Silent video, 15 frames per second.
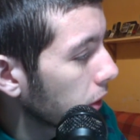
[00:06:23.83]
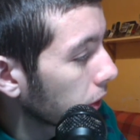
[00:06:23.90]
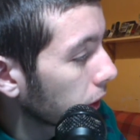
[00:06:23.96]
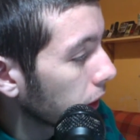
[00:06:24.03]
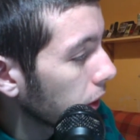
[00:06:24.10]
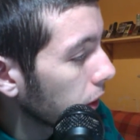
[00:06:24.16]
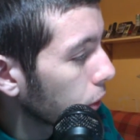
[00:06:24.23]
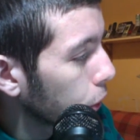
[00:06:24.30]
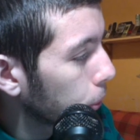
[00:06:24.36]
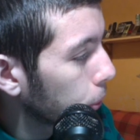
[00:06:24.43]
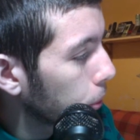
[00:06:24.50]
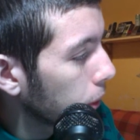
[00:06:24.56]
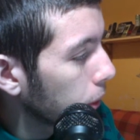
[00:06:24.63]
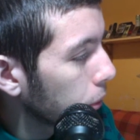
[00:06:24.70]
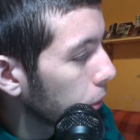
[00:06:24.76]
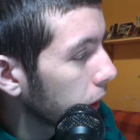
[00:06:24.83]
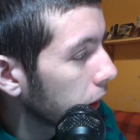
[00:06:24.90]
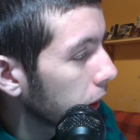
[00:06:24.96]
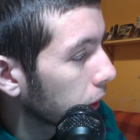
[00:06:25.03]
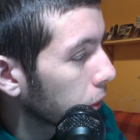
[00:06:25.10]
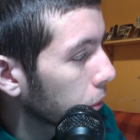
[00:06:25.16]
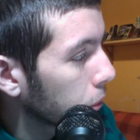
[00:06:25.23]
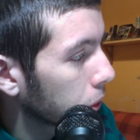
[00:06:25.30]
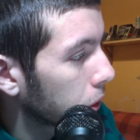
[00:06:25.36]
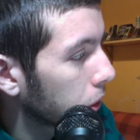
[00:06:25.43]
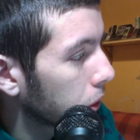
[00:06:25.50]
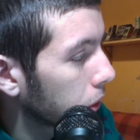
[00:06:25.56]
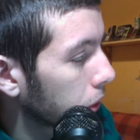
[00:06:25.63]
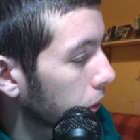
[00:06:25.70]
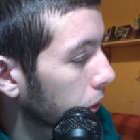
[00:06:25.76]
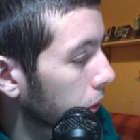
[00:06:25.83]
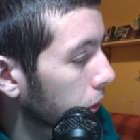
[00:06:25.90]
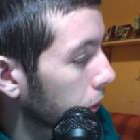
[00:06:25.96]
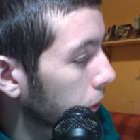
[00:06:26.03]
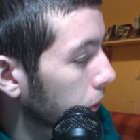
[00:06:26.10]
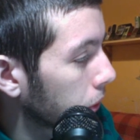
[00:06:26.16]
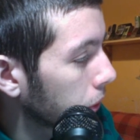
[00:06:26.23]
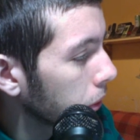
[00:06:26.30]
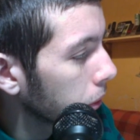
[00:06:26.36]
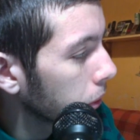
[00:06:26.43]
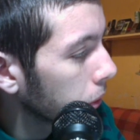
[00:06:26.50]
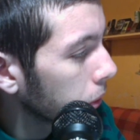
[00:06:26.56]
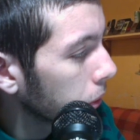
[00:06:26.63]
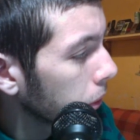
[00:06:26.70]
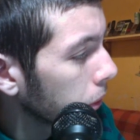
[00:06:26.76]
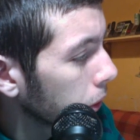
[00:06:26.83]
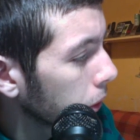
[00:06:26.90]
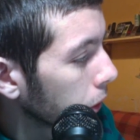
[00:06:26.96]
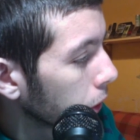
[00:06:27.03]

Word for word: euh, qu'est-ce que je pourrais vous dire Donc. Euh, euh,